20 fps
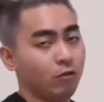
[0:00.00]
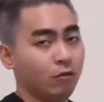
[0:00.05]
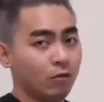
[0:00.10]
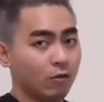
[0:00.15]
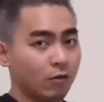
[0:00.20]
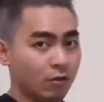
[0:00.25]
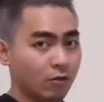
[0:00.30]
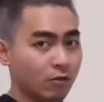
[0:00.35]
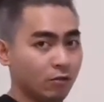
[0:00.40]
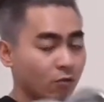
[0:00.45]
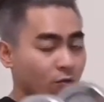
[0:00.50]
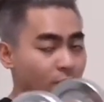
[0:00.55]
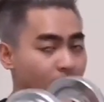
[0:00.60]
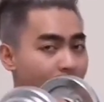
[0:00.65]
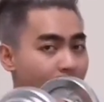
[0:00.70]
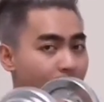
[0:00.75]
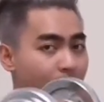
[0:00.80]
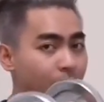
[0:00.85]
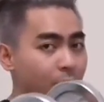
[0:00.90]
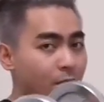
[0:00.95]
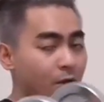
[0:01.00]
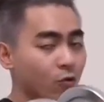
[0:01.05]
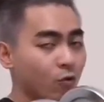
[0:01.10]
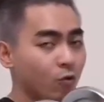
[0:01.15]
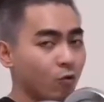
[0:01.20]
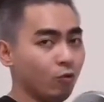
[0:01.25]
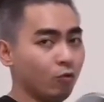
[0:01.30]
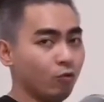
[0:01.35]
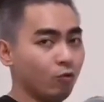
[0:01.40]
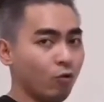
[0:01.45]
So, up,
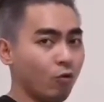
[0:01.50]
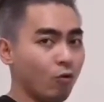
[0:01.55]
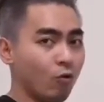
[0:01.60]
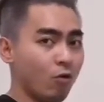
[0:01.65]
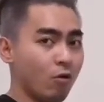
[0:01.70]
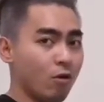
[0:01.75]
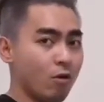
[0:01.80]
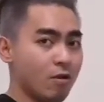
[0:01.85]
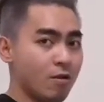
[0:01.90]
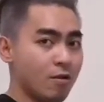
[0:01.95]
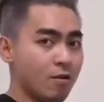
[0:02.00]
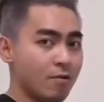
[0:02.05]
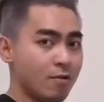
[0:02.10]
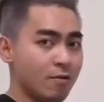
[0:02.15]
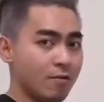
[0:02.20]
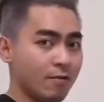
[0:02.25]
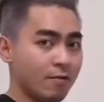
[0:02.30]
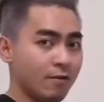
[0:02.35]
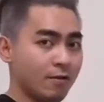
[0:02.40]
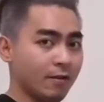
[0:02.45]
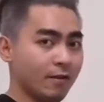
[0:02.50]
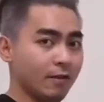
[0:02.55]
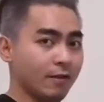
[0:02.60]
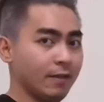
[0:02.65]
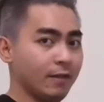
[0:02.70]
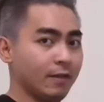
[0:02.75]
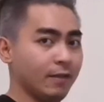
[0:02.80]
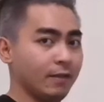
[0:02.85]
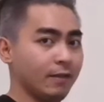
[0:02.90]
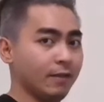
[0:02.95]
control,
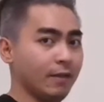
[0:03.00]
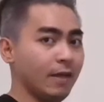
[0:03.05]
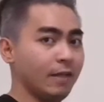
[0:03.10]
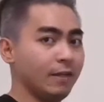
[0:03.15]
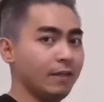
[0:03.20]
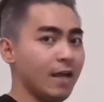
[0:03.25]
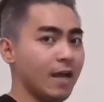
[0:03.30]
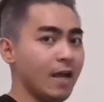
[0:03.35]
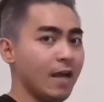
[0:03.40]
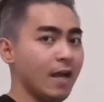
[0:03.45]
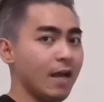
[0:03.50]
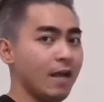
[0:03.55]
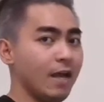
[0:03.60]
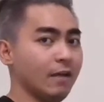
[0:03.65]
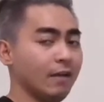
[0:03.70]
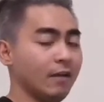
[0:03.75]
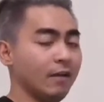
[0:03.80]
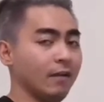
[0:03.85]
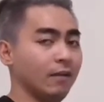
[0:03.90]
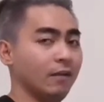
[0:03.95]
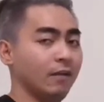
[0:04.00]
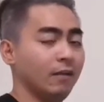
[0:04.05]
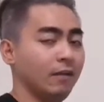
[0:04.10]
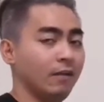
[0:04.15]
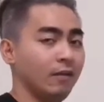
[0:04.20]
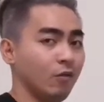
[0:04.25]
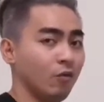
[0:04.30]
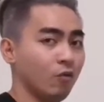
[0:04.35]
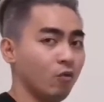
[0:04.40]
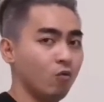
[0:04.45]
dahan-dahan
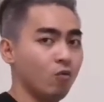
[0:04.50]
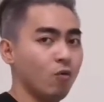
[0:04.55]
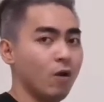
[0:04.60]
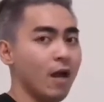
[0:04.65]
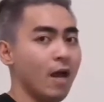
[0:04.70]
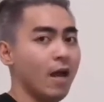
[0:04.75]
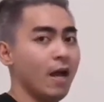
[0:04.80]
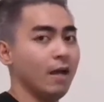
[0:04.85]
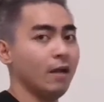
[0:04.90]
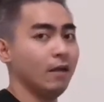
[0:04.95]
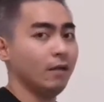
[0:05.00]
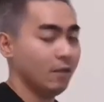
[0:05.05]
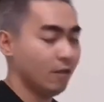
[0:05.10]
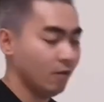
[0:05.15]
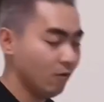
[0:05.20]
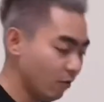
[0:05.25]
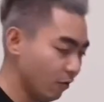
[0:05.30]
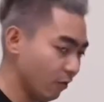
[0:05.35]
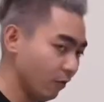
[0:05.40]
kuha. Ganun.